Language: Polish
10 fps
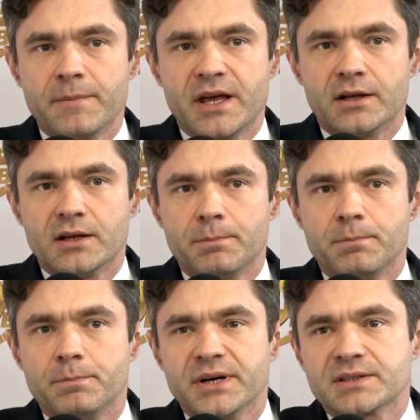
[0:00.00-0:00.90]
na, na
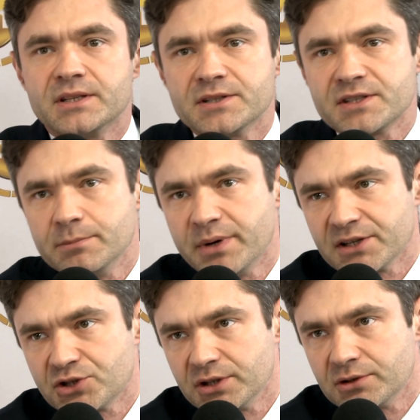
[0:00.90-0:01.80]
partnerskiej
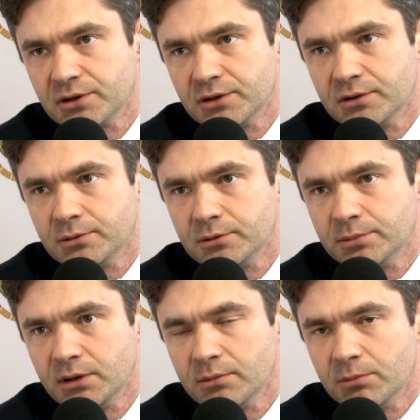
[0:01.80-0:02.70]
bazie to
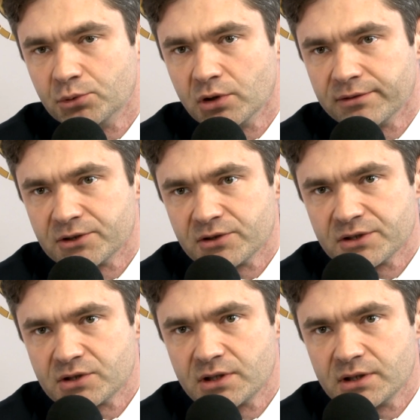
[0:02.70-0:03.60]
budować? To
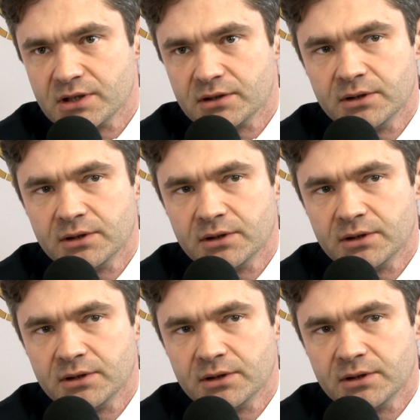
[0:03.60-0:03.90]
znaczy, te,